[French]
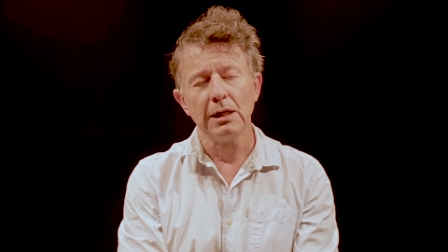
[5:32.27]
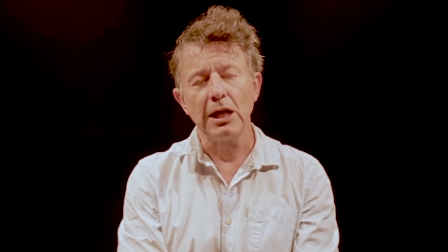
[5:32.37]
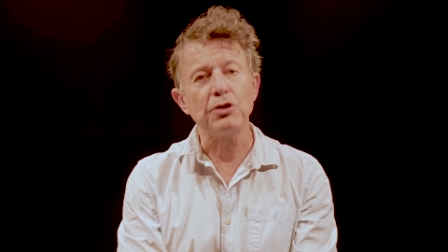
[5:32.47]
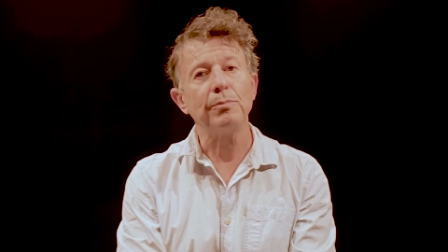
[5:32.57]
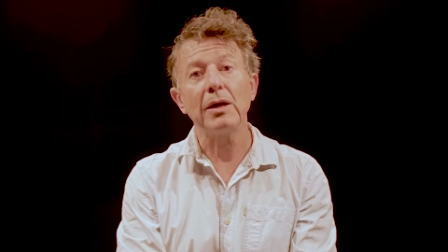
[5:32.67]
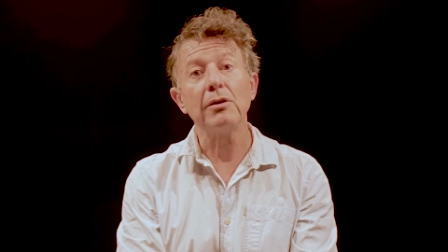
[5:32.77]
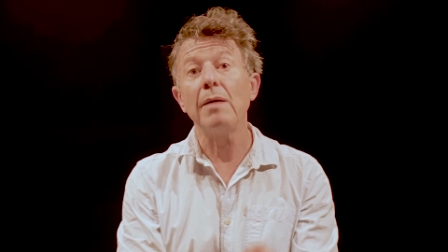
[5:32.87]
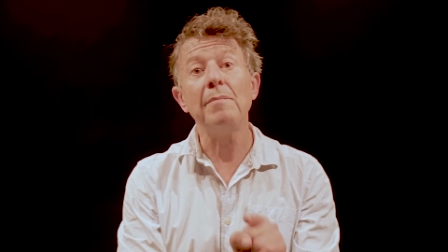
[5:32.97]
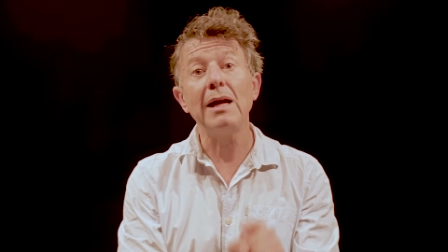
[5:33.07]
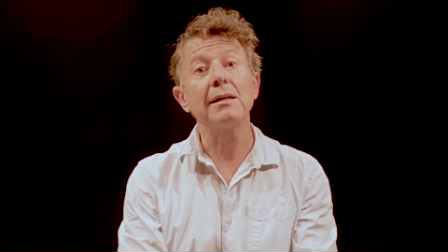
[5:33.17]
et je parle de la
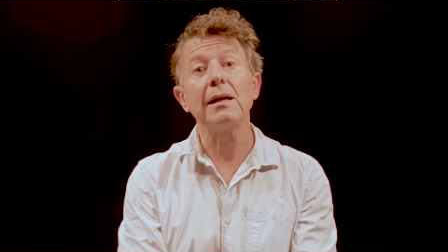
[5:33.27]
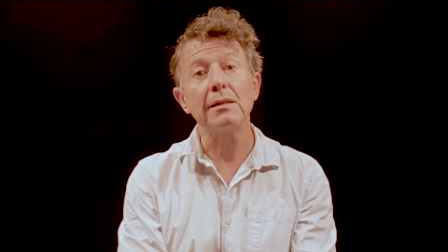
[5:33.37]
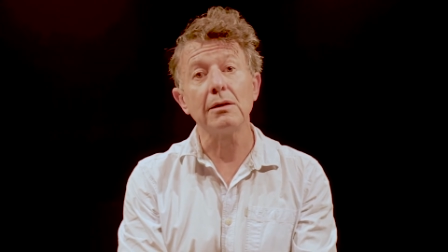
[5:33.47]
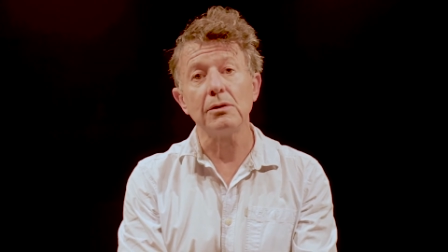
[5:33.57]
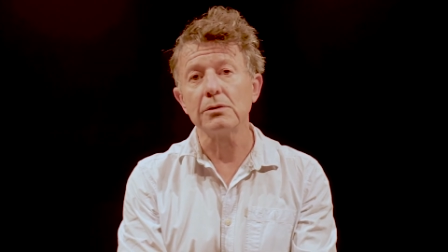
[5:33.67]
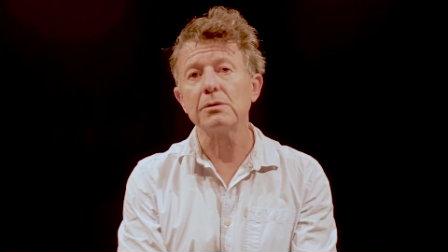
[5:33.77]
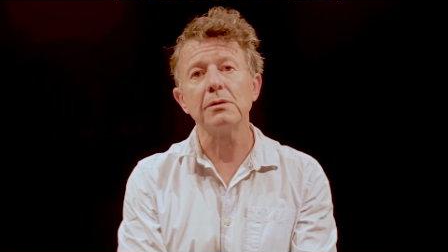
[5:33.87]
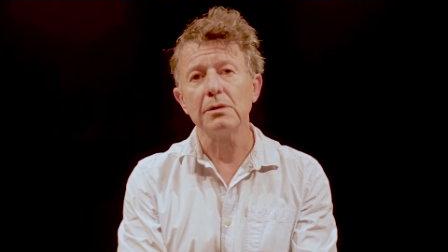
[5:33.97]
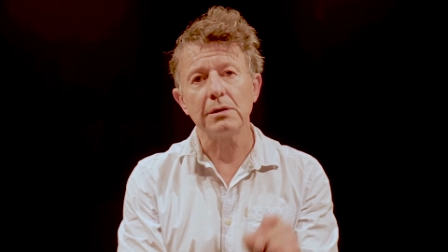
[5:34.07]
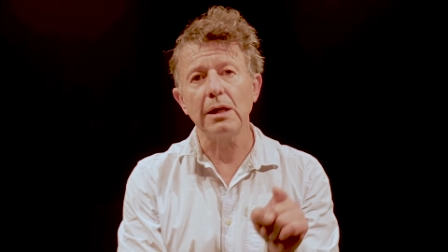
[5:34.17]
maltraitance
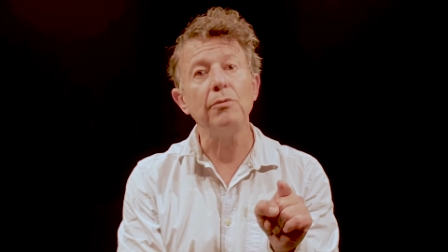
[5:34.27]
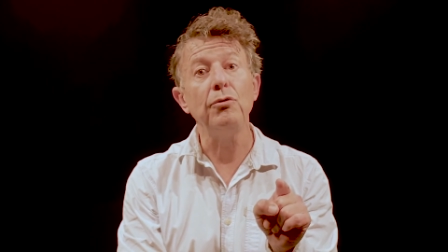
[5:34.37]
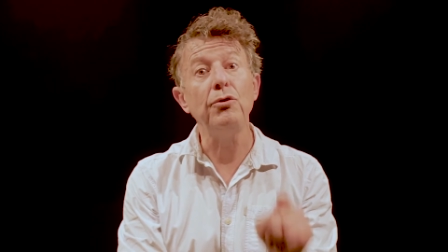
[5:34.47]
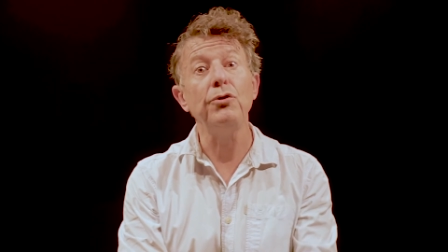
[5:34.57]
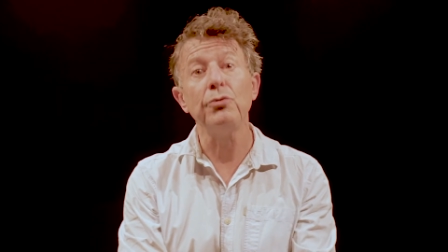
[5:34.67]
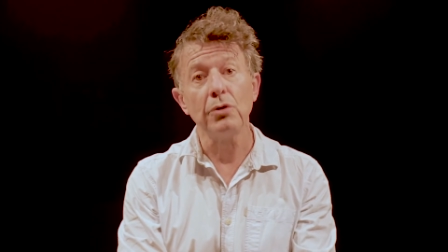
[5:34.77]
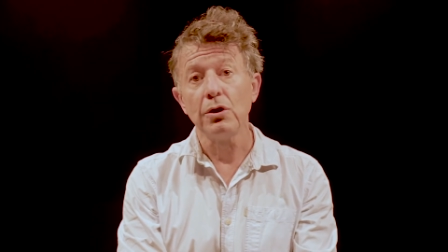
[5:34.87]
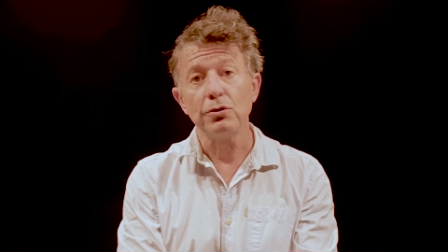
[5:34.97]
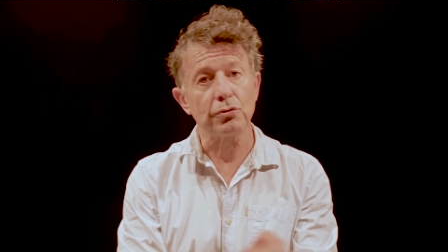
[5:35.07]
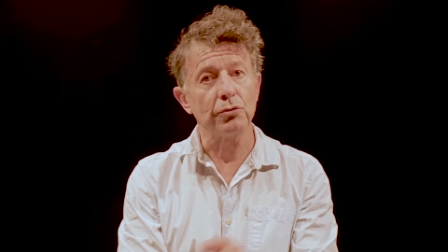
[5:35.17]
qui a eu lieu
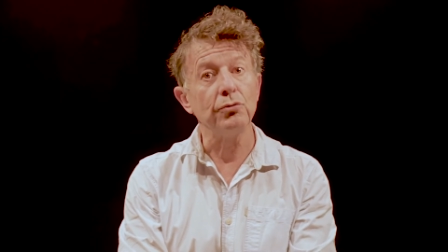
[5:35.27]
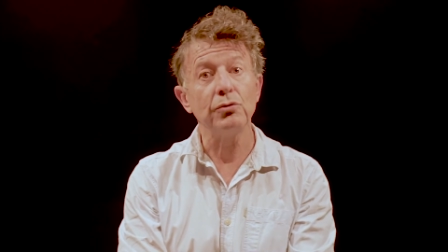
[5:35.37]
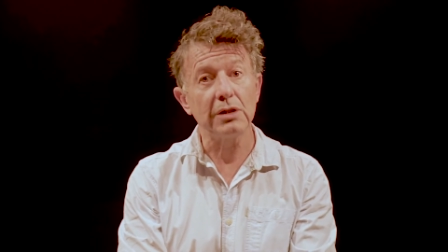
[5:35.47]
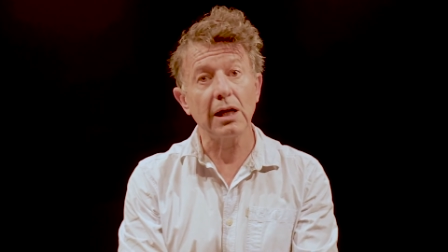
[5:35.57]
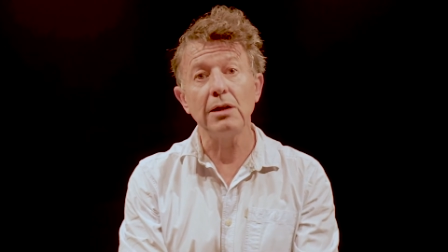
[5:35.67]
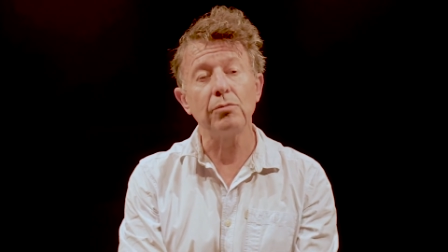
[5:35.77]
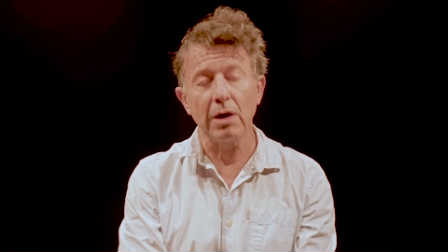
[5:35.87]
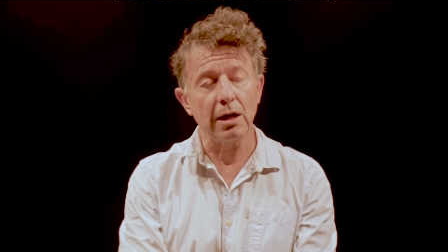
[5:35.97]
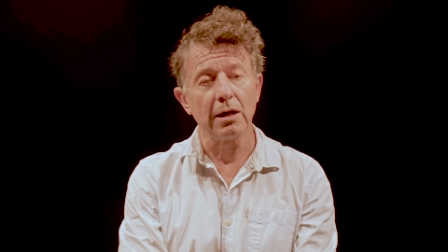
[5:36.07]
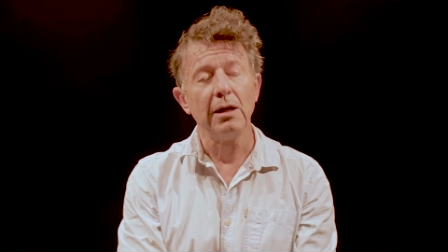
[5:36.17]
sur nos
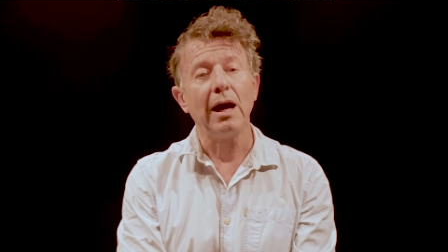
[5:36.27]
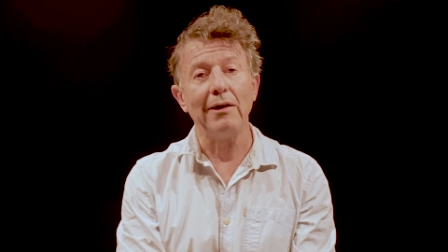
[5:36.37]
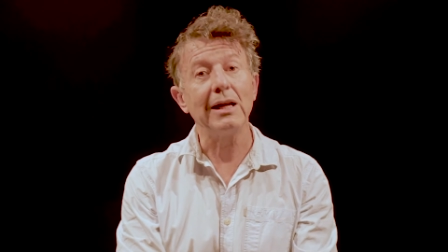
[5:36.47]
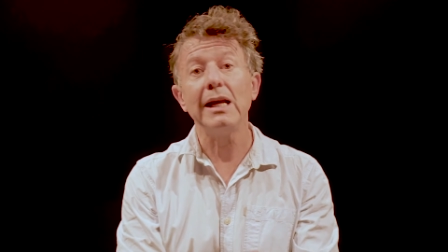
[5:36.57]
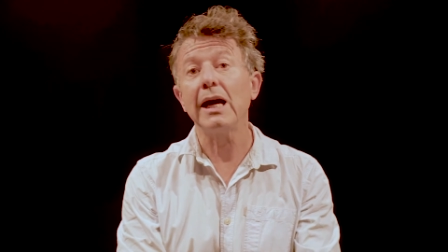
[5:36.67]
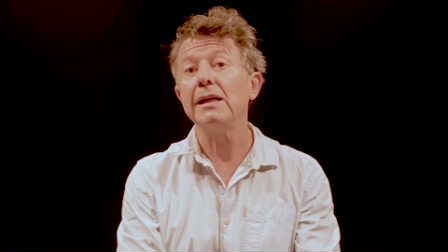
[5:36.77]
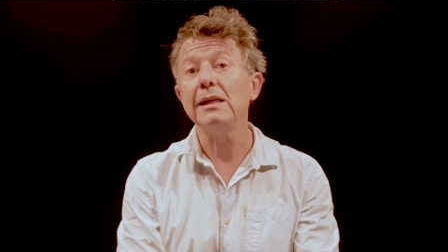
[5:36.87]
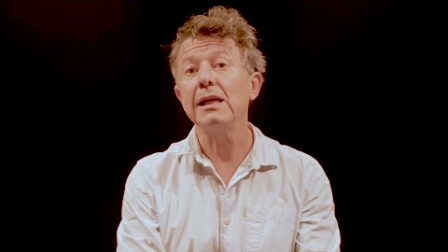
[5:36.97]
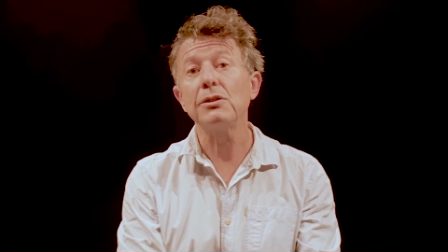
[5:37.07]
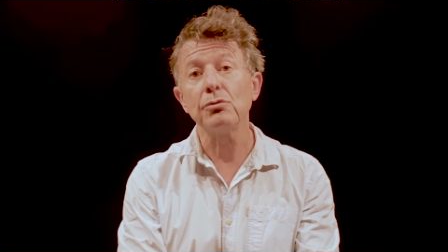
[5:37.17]
territoires avec
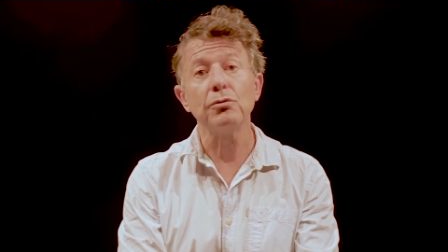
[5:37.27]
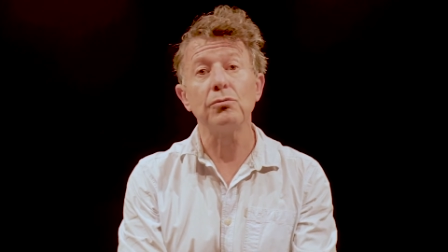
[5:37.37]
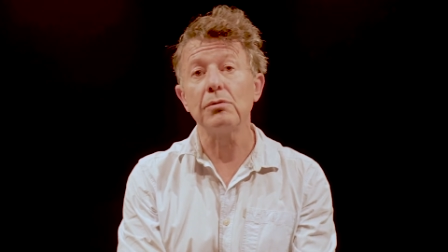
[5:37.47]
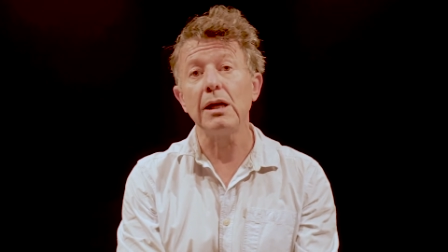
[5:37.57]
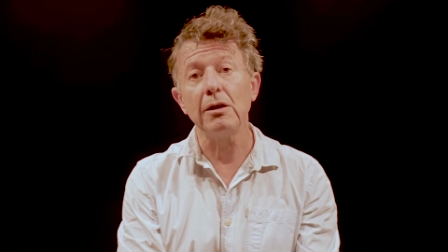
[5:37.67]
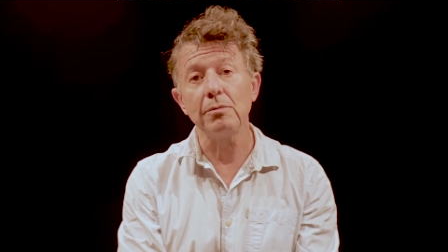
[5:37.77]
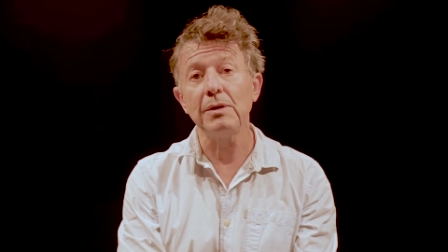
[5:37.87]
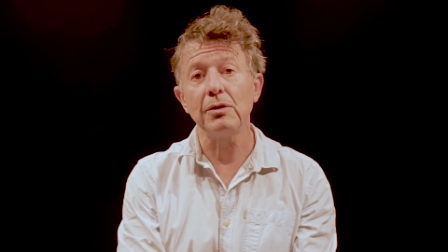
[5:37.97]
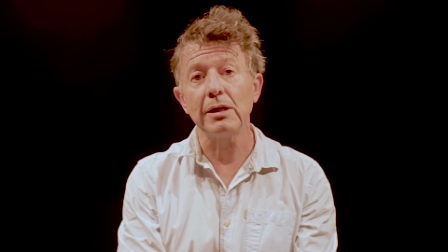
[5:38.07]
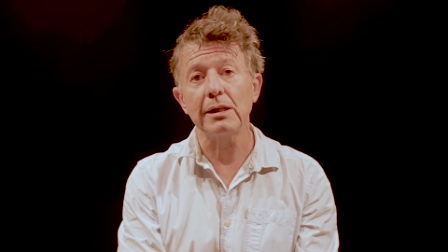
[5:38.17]
l'éradication de toutes les langues
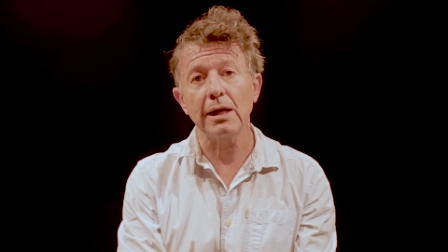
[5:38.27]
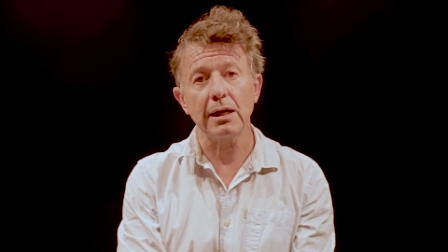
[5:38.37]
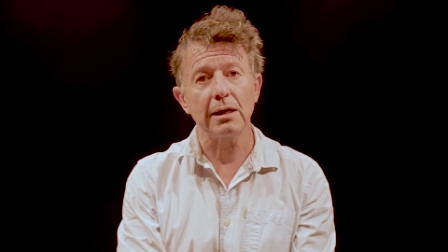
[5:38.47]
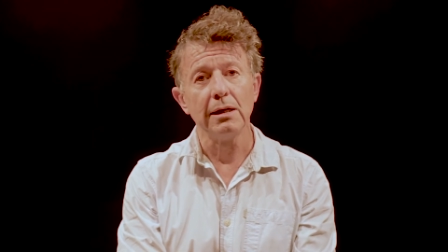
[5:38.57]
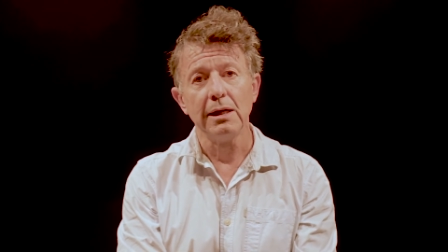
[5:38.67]
minoritaires